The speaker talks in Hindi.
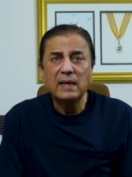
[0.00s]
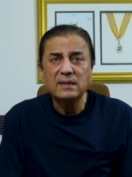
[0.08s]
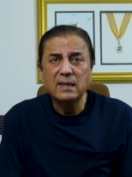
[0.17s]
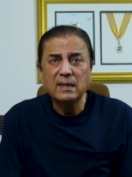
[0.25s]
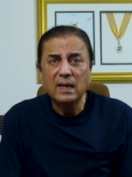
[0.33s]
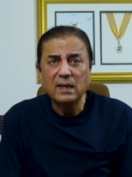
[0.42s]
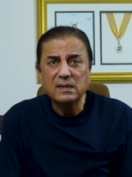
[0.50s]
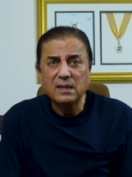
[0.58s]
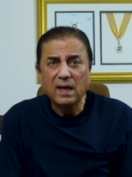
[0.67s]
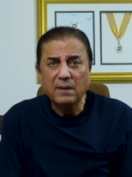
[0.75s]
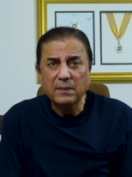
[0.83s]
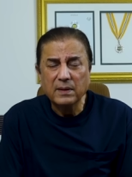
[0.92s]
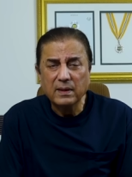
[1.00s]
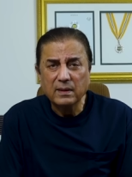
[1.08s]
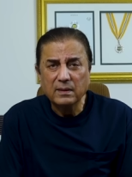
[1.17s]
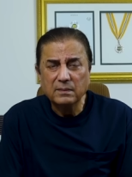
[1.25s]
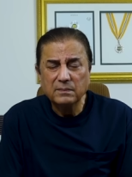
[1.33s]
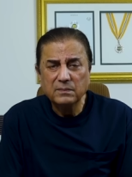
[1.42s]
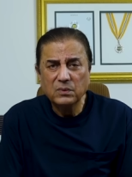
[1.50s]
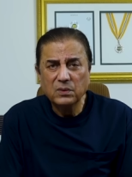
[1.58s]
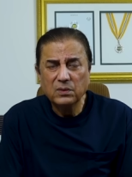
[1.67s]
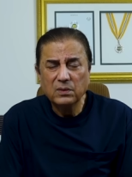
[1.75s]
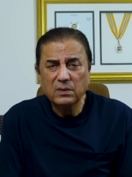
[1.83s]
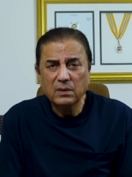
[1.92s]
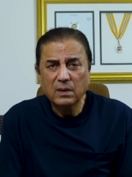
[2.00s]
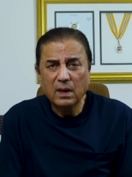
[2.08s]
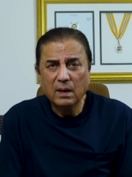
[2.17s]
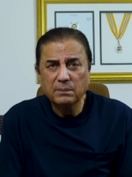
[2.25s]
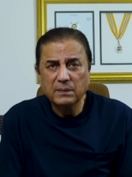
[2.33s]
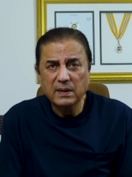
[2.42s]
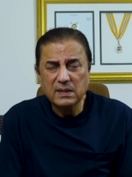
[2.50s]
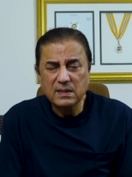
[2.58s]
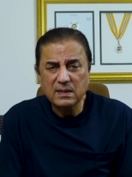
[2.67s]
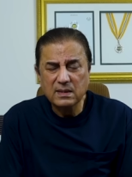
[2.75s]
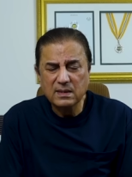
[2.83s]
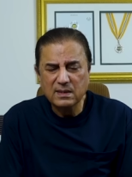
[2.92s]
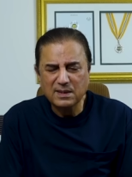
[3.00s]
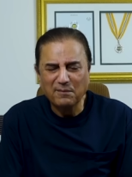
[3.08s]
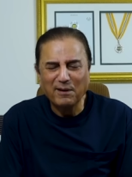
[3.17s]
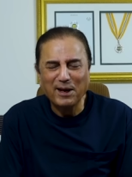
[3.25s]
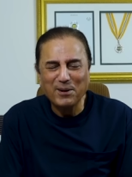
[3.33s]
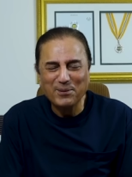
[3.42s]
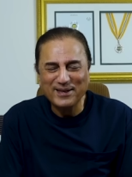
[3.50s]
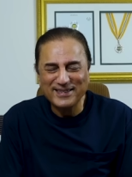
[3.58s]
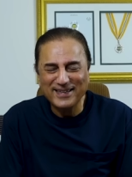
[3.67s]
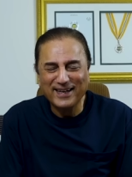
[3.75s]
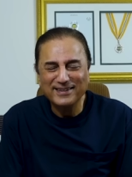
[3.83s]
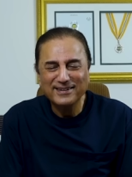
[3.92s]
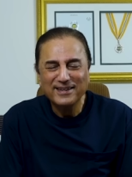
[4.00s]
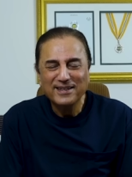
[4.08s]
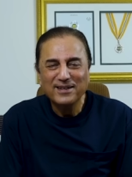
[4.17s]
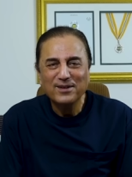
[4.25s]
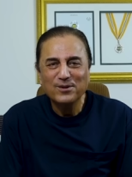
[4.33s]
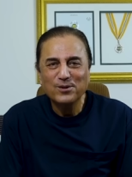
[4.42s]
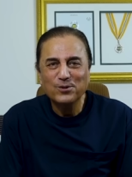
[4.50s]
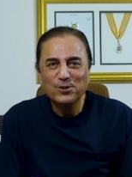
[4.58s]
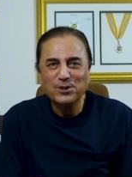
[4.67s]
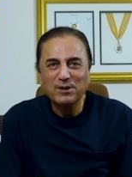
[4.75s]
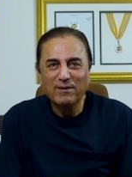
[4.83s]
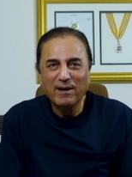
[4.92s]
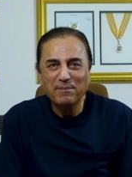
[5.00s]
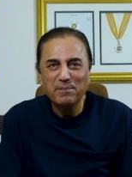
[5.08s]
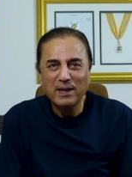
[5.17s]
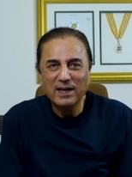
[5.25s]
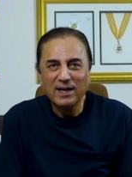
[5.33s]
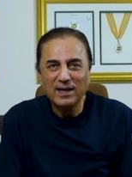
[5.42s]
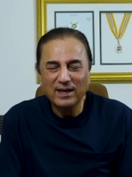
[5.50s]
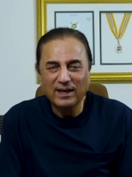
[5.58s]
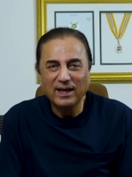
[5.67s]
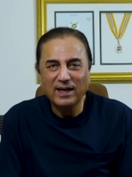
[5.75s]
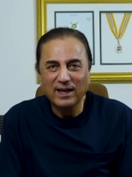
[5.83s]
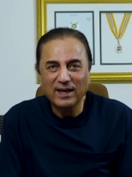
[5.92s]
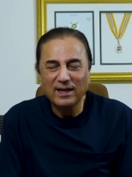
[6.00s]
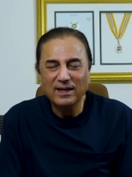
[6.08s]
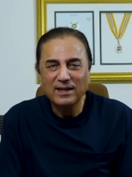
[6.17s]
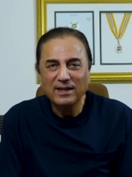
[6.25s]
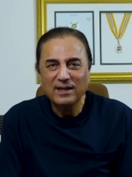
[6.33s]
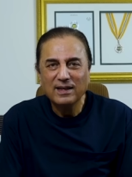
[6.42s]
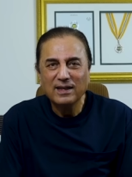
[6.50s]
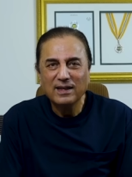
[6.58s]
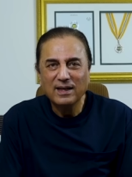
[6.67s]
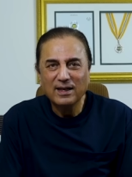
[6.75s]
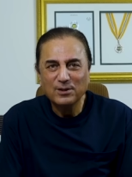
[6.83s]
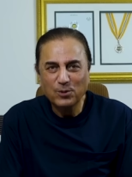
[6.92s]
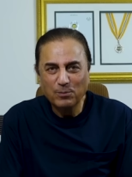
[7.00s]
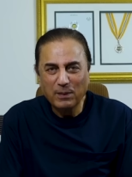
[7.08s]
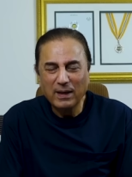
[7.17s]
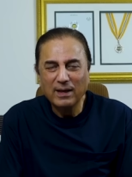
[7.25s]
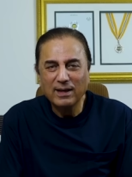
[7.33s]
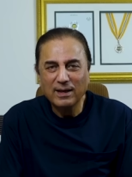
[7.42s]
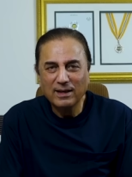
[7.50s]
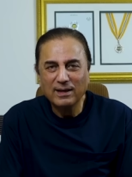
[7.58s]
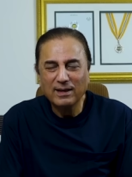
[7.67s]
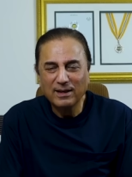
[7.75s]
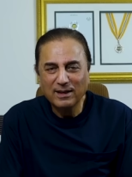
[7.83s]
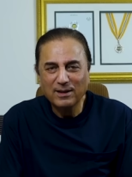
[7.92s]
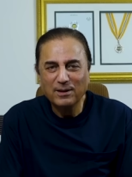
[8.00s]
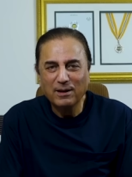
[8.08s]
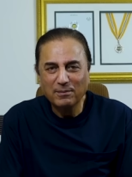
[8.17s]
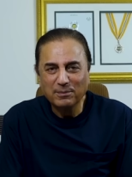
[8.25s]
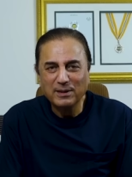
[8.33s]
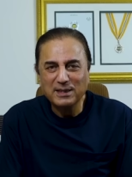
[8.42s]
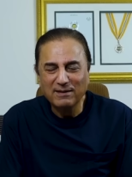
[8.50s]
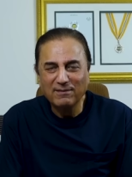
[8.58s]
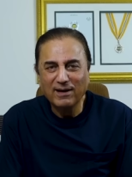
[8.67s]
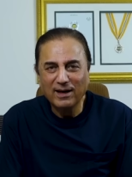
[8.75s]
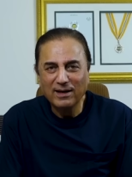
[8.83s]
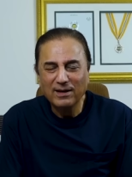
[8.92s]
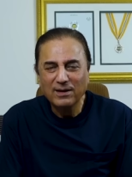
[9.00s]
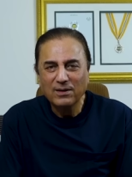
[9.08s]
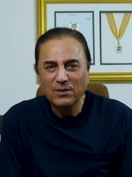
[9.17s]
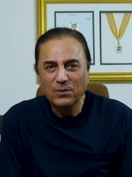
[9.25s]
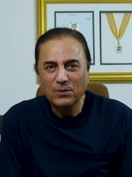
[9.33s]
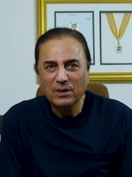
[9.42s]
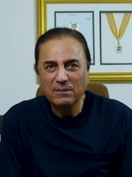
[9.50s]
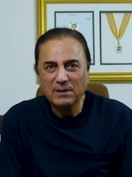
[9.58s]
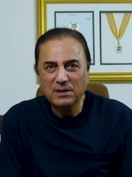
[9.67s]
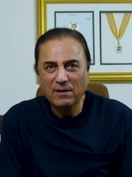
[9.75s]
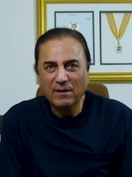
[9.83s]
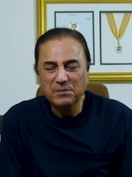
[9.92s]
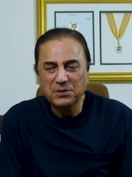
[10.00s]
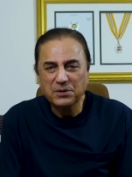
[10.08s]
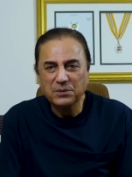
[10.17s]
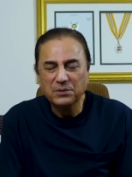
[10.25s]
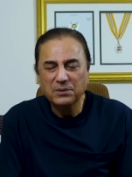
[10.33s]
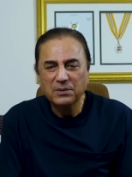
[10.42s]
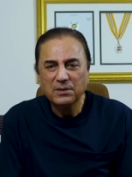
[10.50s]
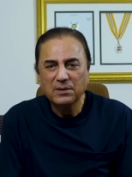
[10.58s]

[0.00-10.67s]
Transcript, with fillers: नाजीन असलकम वो आपके समाज के साथ जो जवाब मैंने लिखे हैं इन्हें जो पढ़े आपके सवाल उनके मैं जवाब शुरू